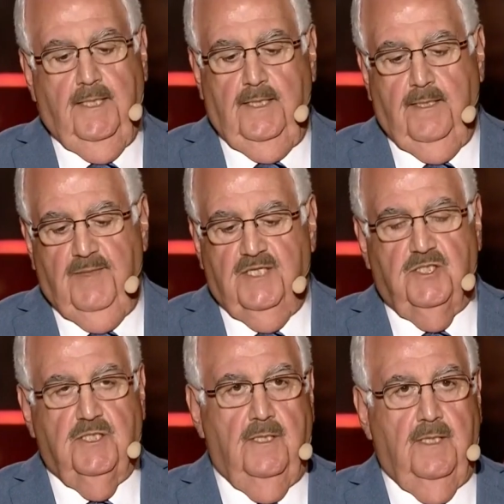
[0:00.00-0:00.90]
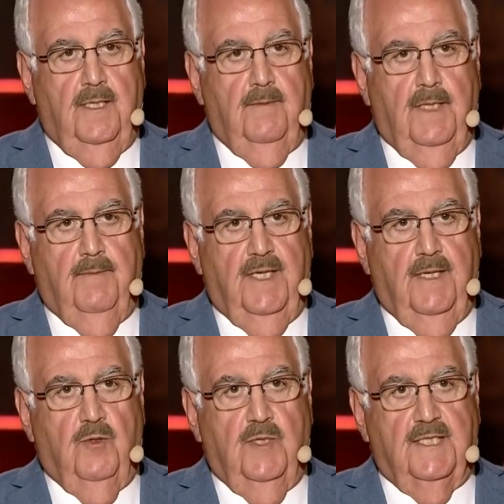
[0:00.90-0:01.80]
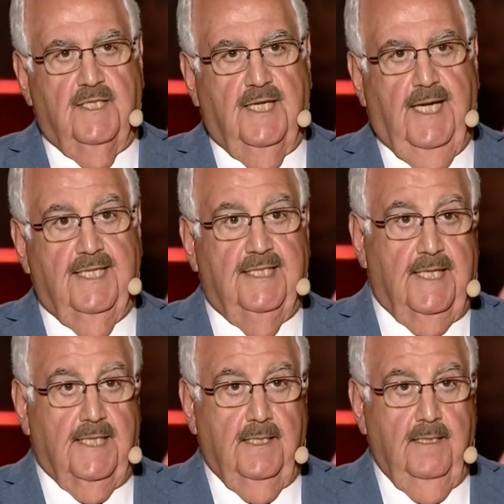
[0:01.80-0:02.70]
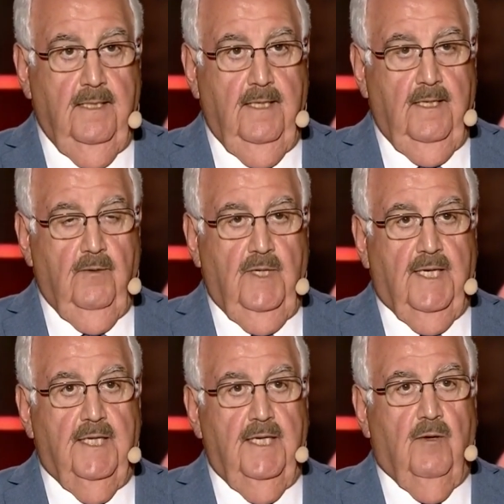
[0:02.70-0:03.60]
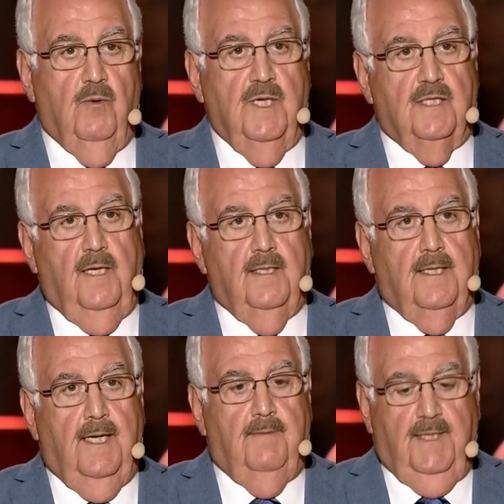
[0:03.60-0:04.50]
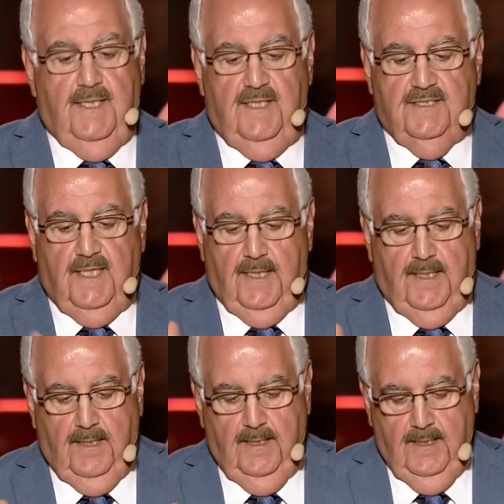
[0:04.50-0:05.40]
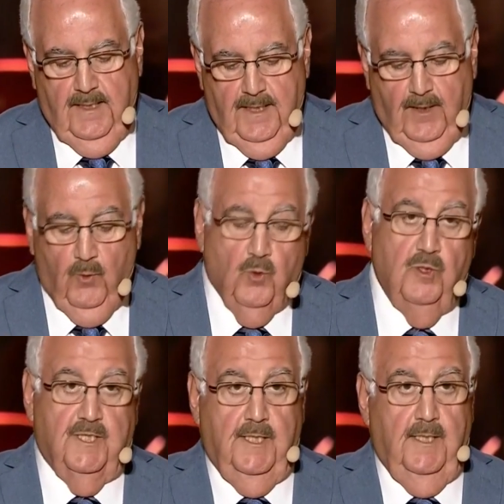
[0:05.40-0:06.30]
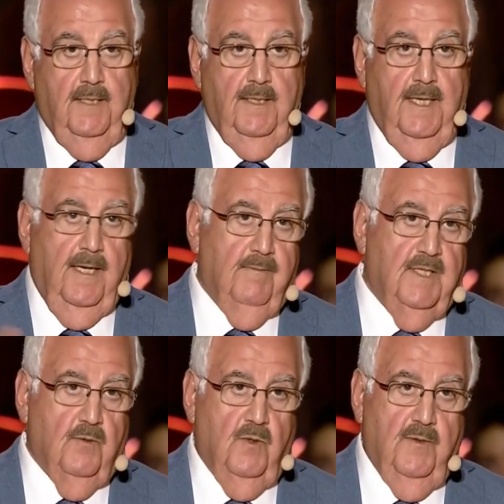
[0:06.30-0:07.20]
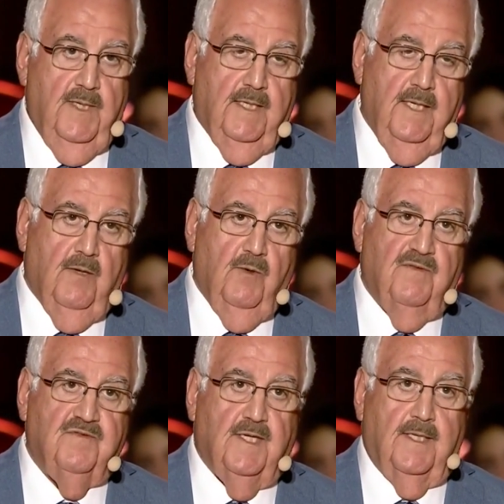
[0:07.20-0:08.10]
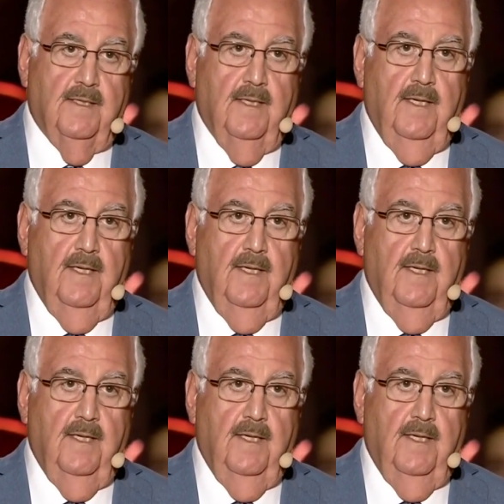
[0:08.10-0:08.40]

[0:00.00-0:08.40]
يعني لم نجد مريم هنا تتحدث ولكنه يضع الكلام على لسانها لو قلت هي لم تقل ولكنه يفترض